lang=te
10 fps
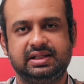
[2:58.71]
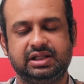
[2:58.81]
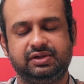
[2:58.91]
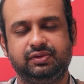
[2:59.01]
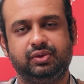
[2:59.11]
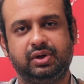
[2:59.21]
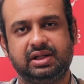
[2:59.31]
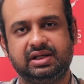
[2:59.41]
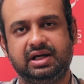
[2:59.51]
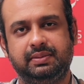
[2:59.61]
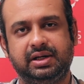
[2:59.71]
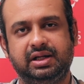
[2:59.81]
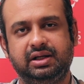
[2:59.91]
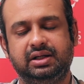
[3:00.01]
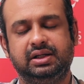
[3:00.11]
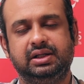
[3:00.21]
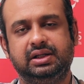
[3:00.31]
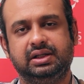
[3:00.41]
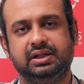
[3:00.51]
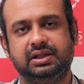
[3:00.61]
తత్వం ఉంటుంది కాబట్టి
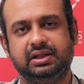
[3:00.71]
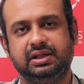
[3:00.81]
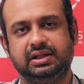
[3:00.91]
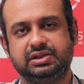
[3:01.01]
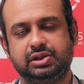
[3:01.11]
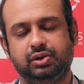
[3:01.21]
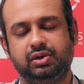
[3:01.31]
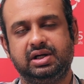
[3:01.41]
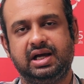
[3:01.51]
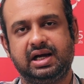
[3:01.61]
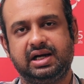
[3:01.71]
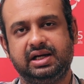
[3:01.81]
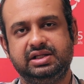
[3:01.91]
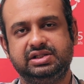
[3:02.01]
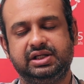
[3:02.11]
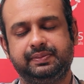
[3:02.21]
స్లోగా అక్కడి నుంచి